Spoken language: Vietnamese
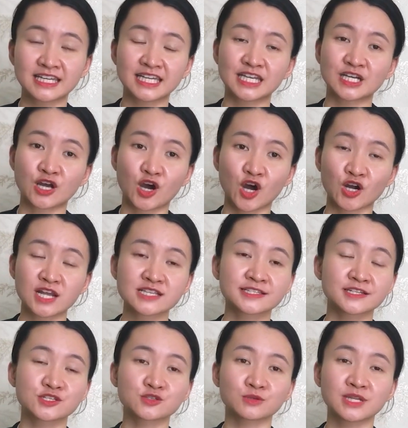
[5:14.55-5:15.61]
khi nó đã
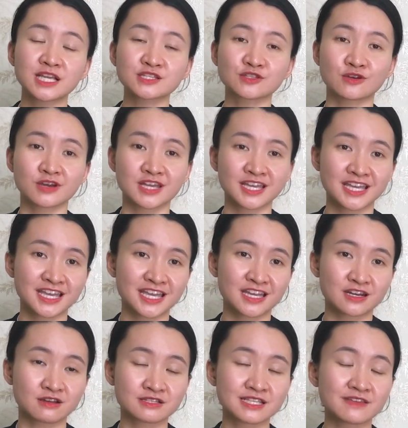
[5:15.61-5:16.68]
rơi xuống đất rồi
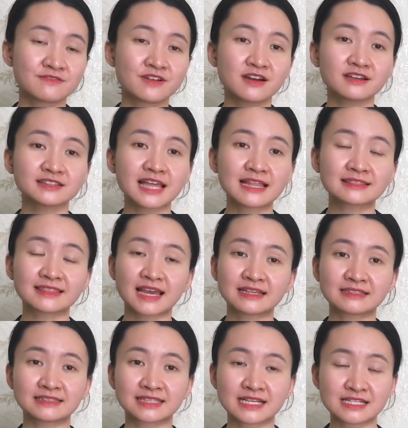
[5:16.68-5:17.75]
nó sẽ vỡ tan
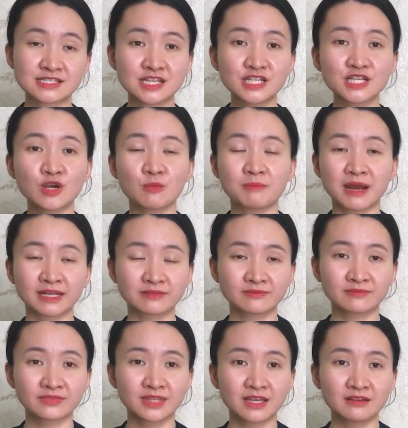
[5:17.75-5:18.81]
tành thành rất nhiều
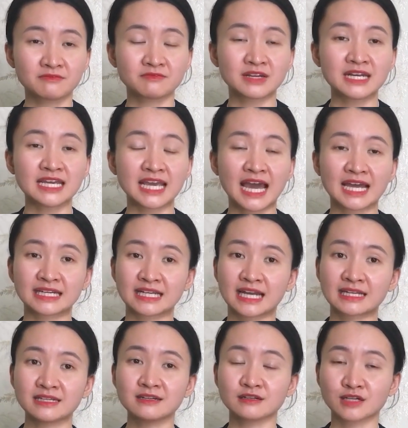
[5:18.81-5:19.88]
mảnh và để hàn
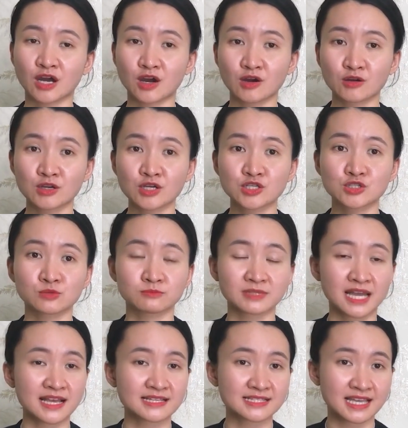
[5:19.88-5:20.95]
gắn được nó chúng
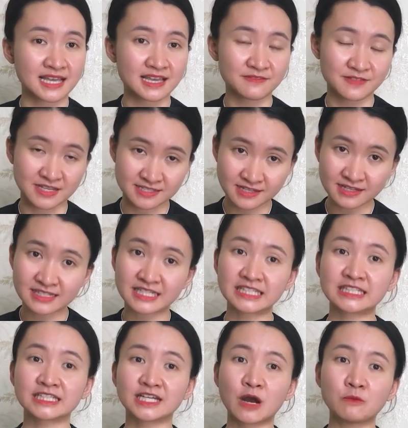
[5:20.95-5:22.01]
ta sẽ phải rất
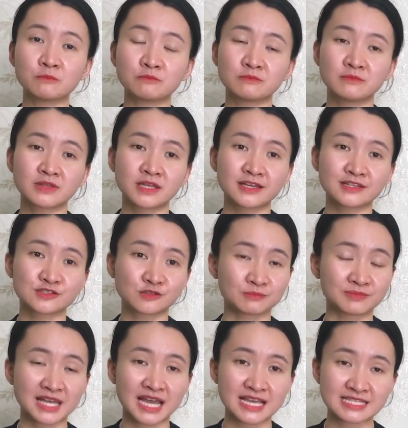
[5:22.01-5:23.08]
kỳ công
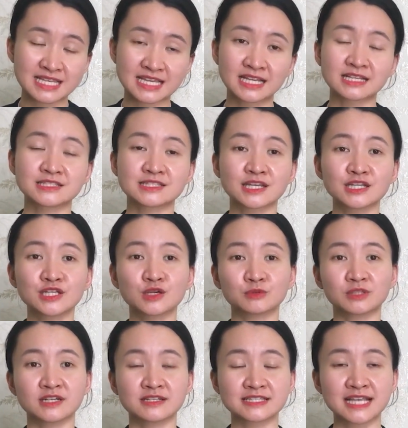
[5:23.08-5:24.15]
chúng ta sẽ cần rất nhiều
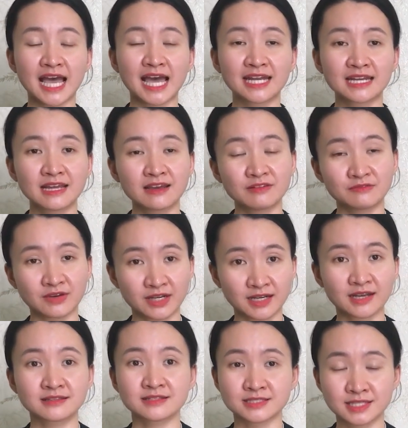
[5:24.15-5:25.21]
thời gian và
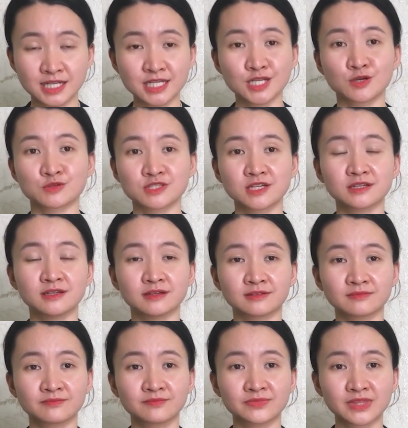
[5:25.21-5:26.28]
cần rất nhiều sức lực